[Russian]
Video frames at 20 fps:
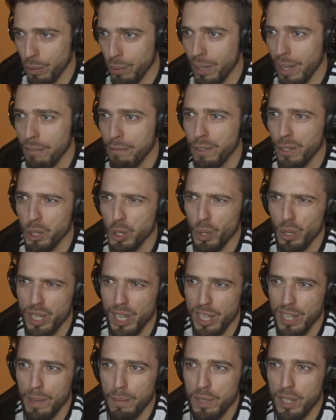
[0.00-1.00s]
Ну там Фил Джонс
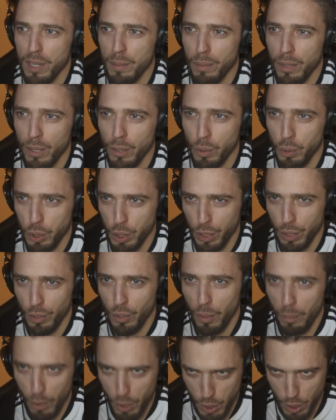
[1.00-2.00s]
на самом деле был лучший,
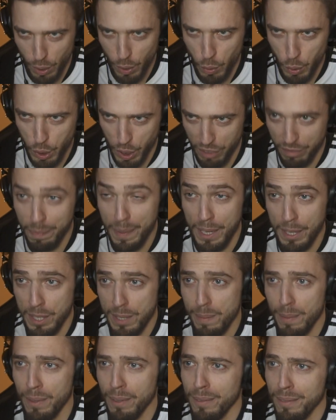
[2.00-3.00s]
но Моза лучший в
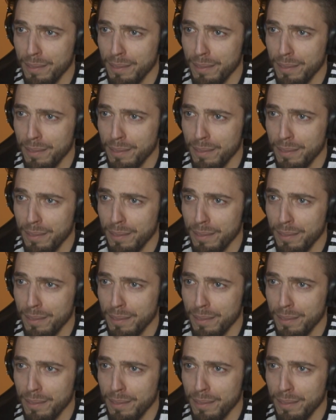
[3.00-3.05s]
принципе.